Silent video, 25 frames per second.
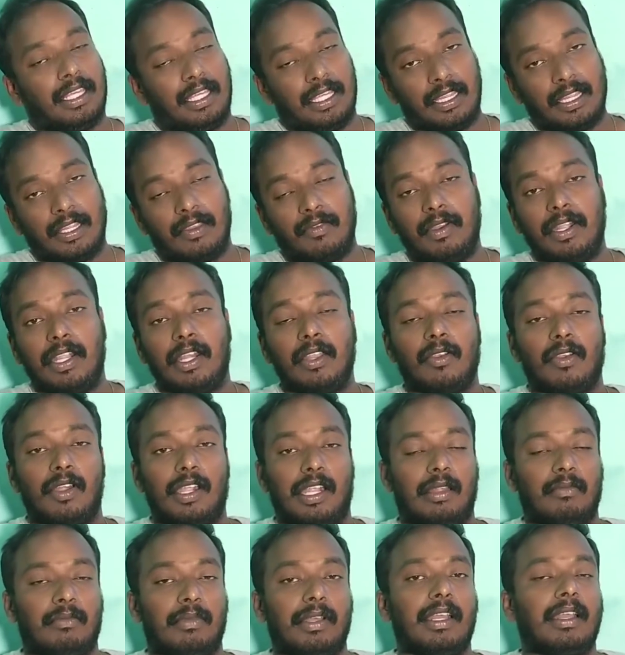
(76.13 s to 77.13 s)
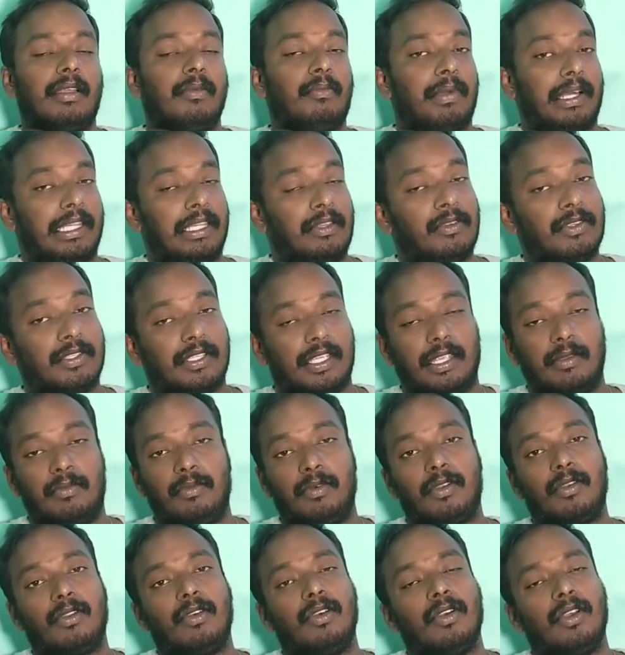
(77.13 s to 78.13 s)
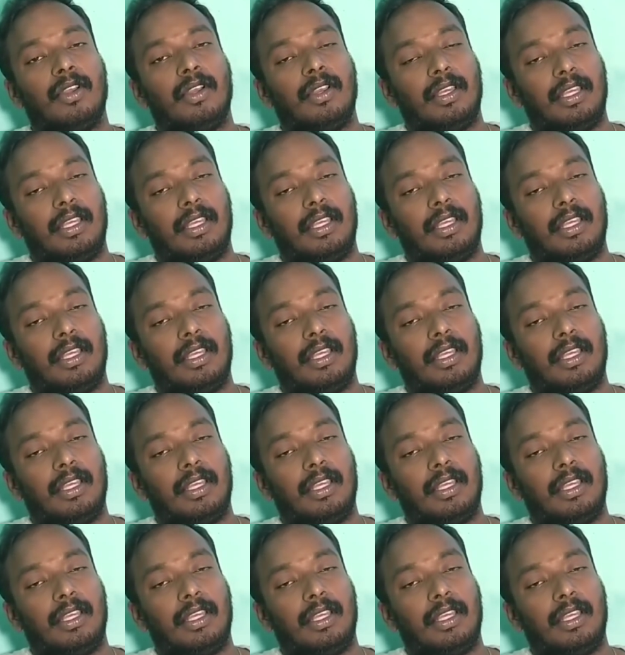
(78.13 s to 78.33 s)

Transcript: இந்த வீடியோவில் நம்ம பதிவு செய்ய போகிறோம்